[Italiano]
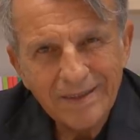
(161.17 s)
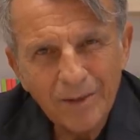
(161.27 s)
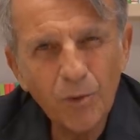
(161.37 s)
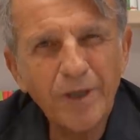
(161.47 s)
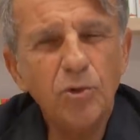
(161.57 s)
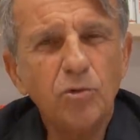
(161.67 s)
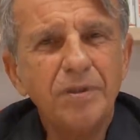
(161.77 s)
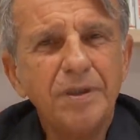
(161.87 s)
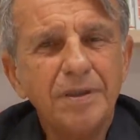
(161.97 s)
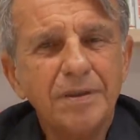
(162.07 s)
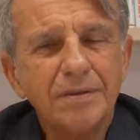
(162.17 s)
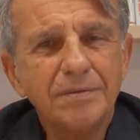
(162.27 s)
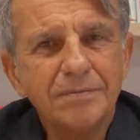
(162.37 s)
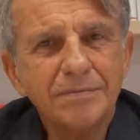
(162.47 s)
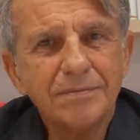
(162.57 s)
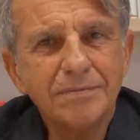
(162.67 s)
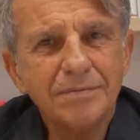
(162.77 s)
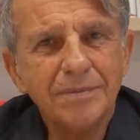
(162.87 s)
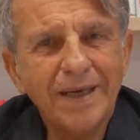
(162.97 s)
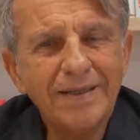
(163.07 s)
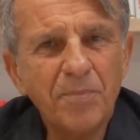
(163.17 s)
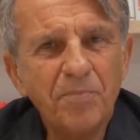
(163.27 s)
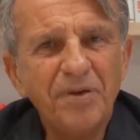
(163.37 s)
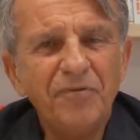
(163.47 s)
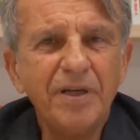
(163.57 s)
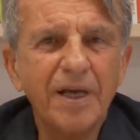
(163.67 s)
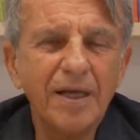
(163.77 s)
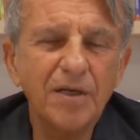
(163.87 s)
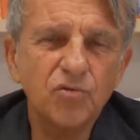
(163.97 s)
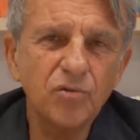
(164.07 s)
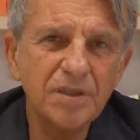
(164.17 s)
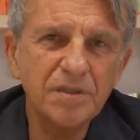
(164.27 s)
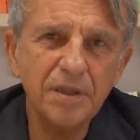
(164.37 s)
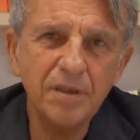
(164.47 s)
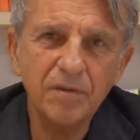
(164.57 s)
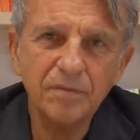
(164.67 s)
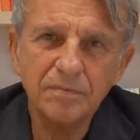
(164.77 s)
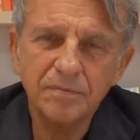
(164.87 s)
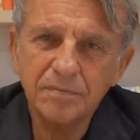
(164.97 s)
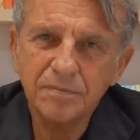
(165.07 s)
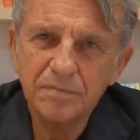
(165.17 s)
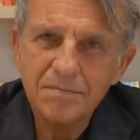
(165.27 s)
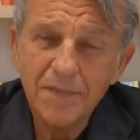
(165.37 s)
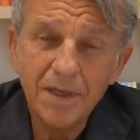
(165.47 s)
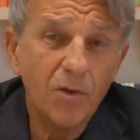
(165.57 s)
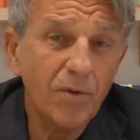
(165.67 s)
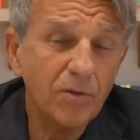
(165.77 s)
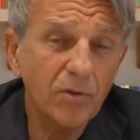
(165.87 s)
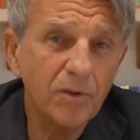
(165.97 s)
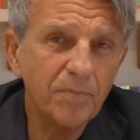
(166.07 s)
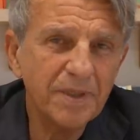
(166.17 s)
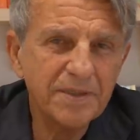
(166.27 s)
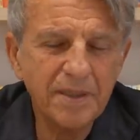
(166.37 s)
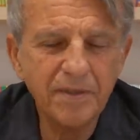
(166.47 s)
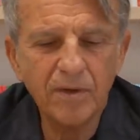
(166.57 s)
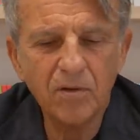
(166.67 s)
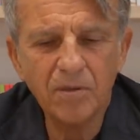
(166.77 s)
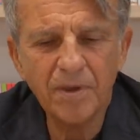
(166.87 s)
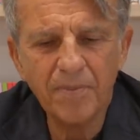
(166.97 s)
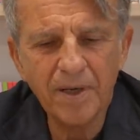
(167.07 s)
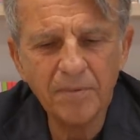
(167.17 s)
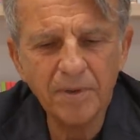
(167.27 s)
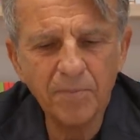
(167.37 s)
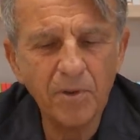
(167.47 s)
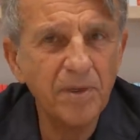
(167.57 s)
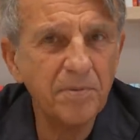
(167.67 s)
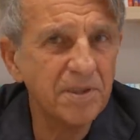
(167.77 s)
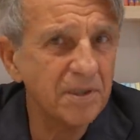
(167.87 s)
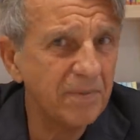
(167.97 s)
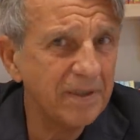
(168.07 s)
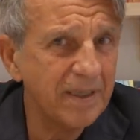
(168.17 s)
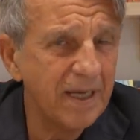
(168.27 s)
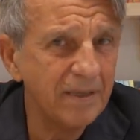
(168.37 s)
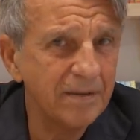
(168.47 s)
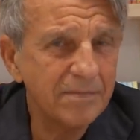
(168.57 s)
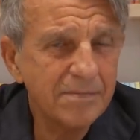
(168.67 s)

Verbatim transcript: lo aiuti ad amplificare il suo destino. Io quando i pazienti vengono da me a parlarmi dei problemi sentimentali,